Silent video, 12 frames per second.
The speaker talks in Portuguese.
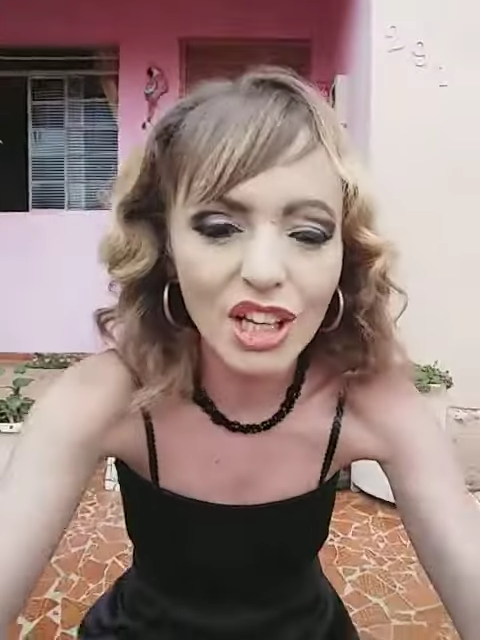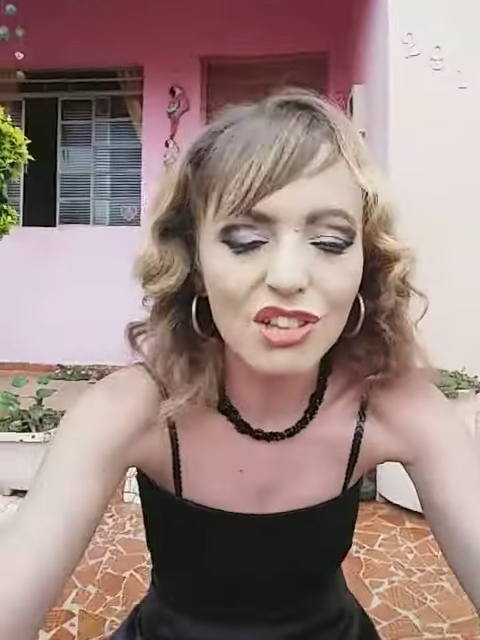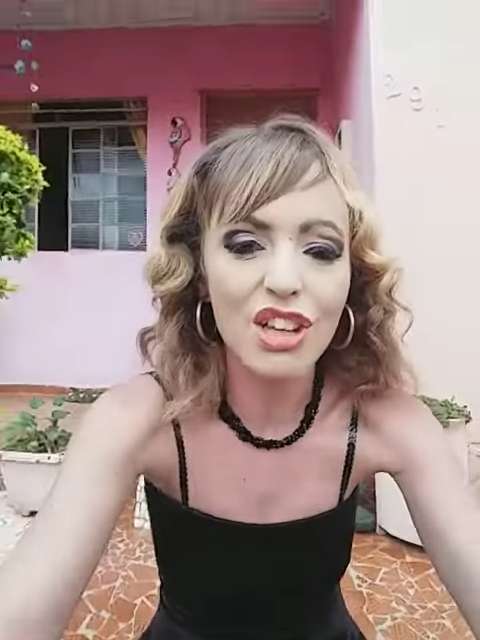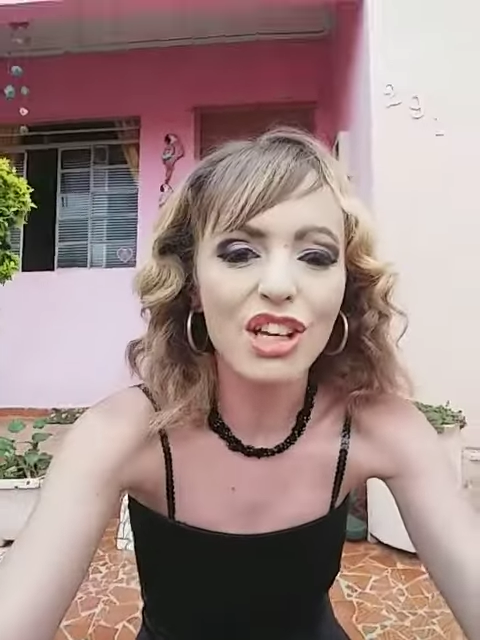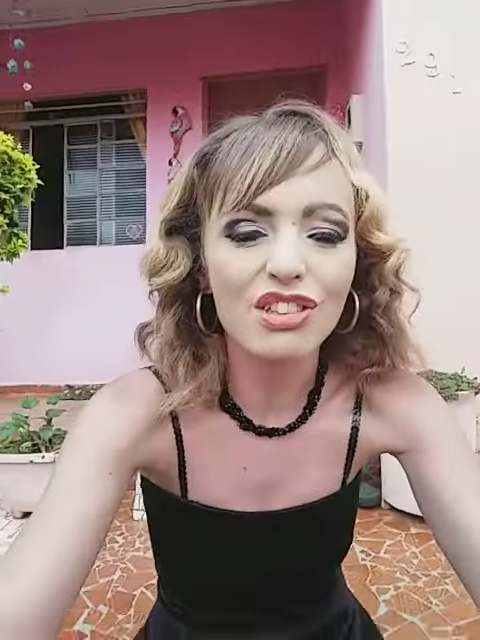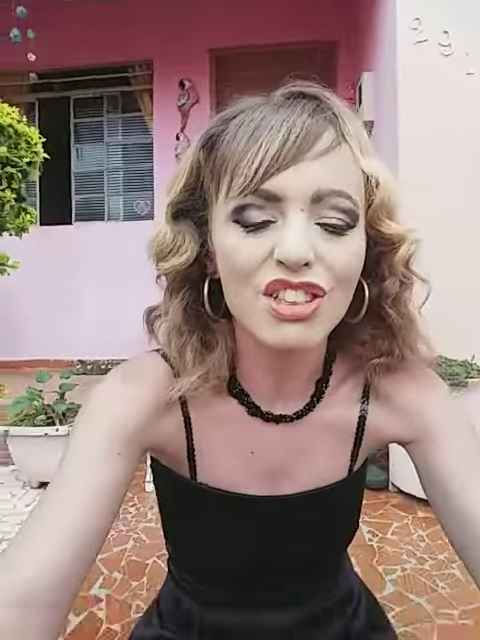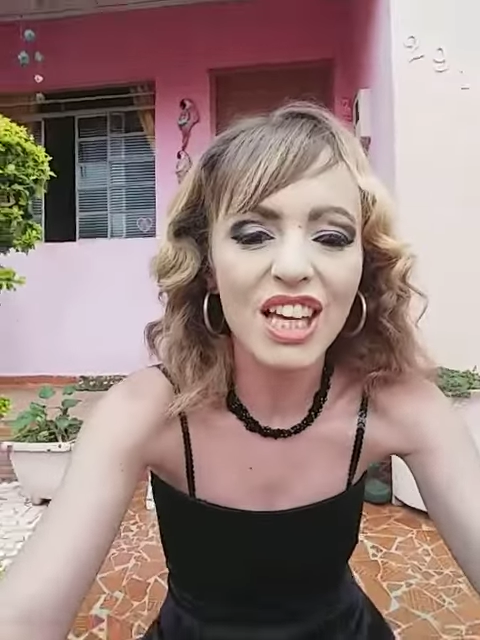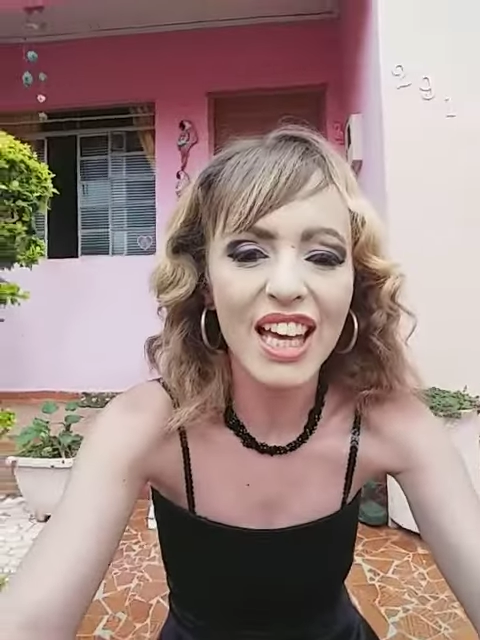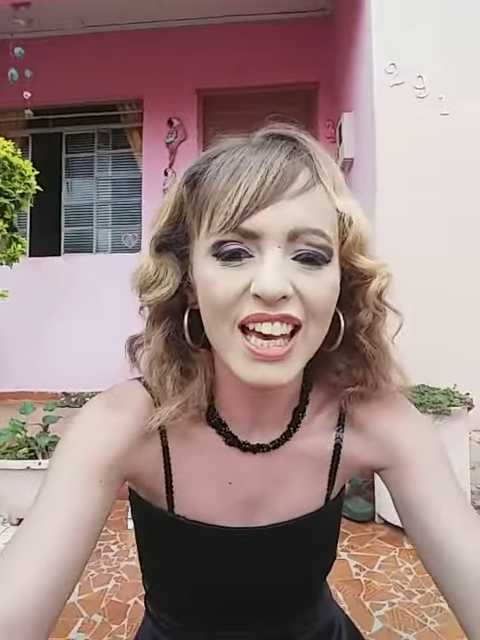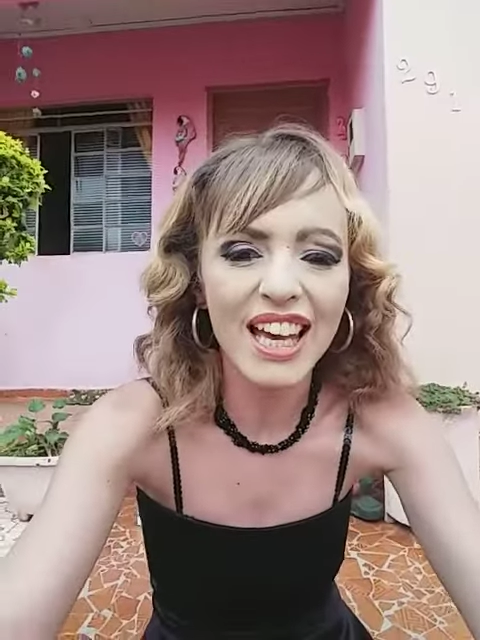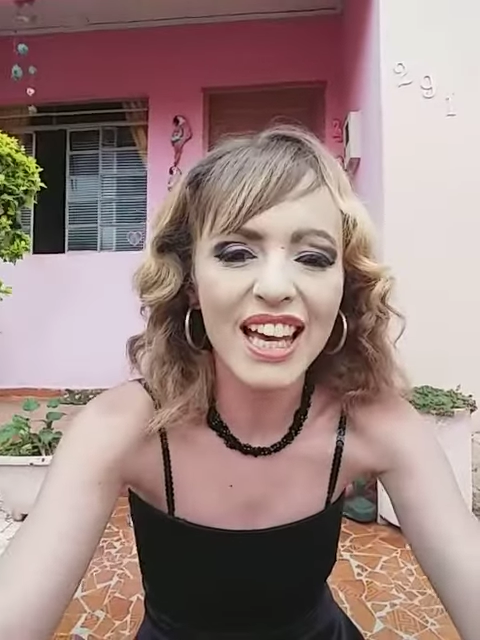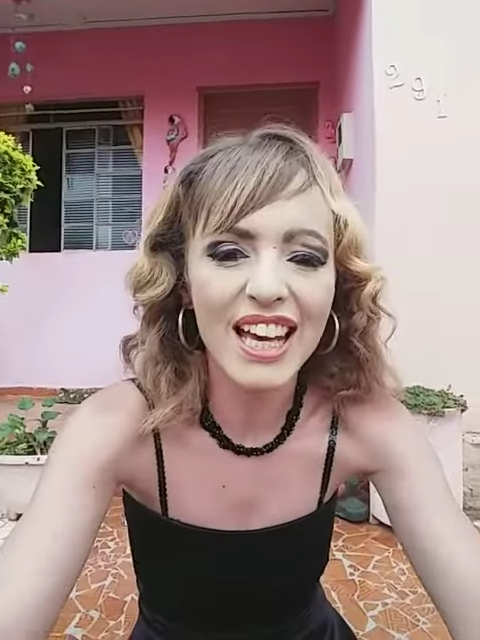né, gente, é...
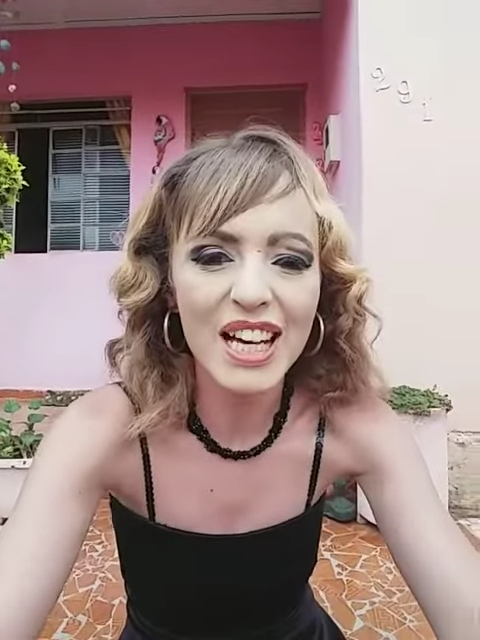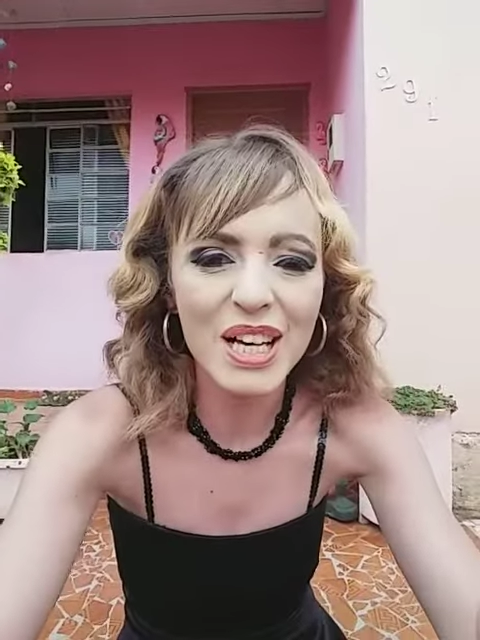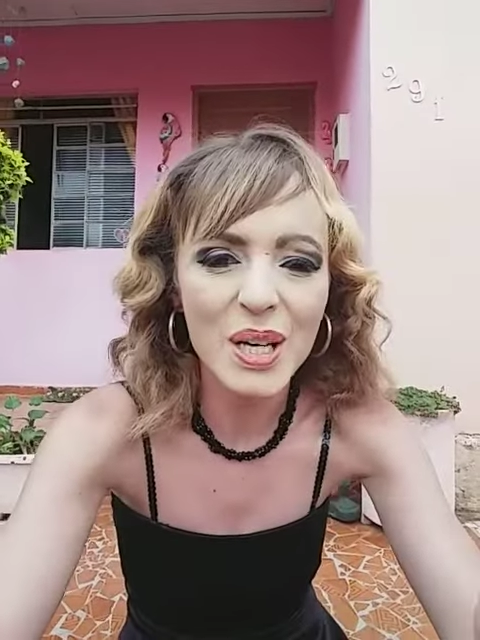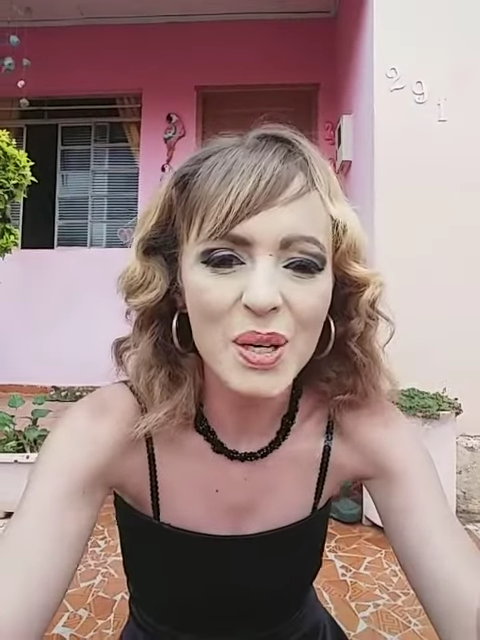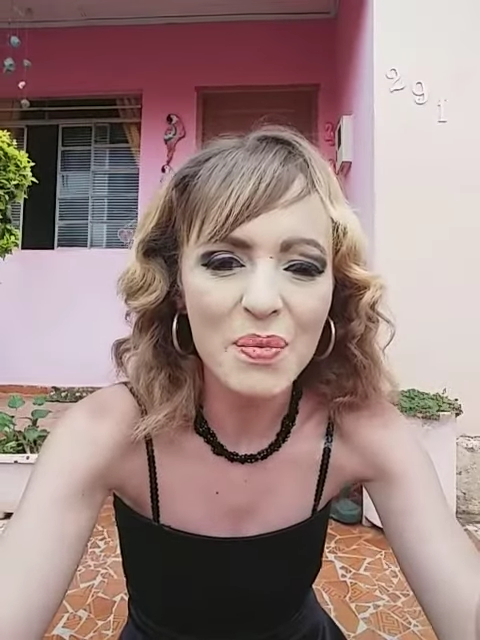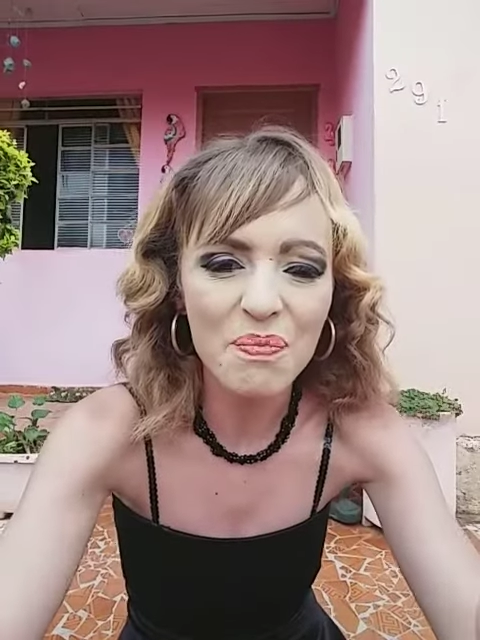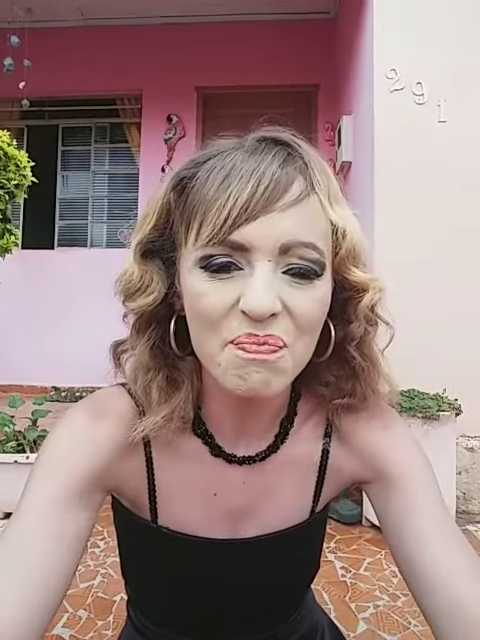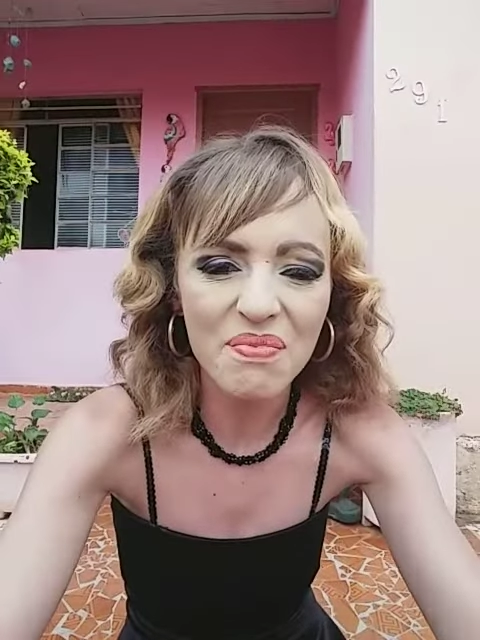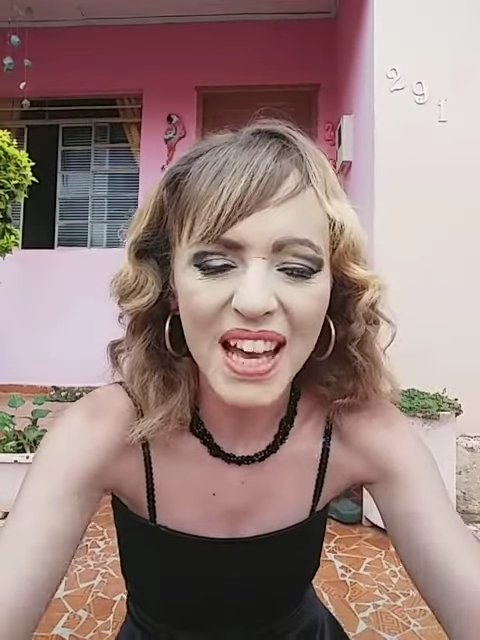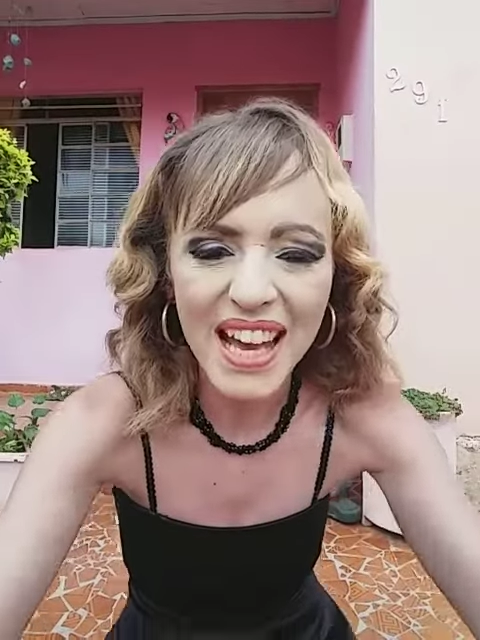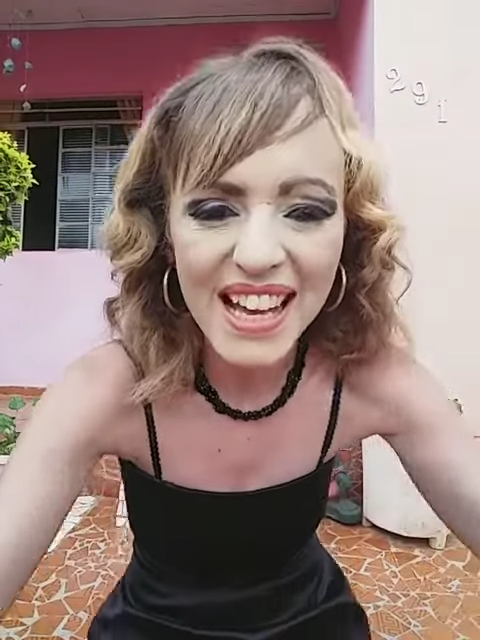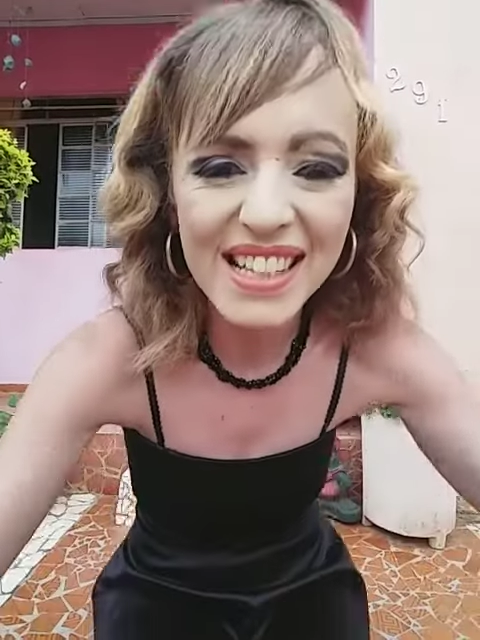
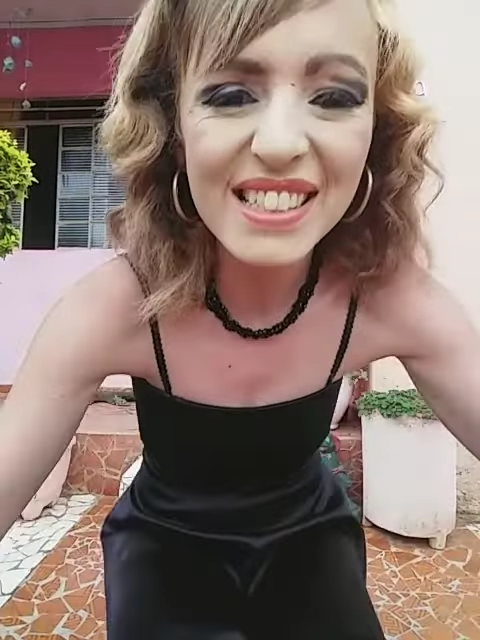é